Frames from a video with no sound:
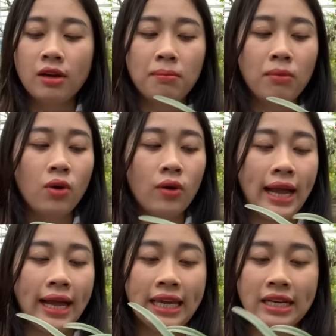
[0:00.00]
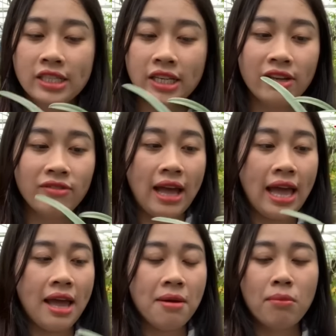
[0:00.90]
một hài Henry
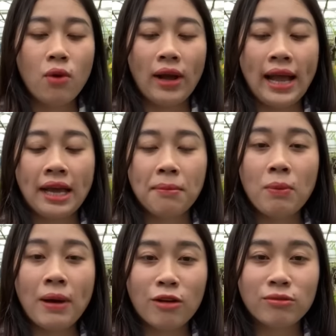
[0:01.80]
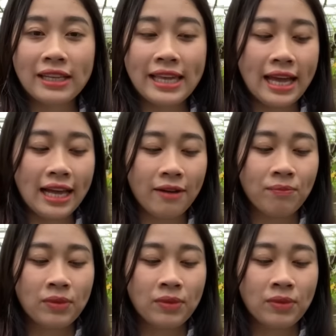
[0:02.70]
và một hài móc hồng cả nhà ha.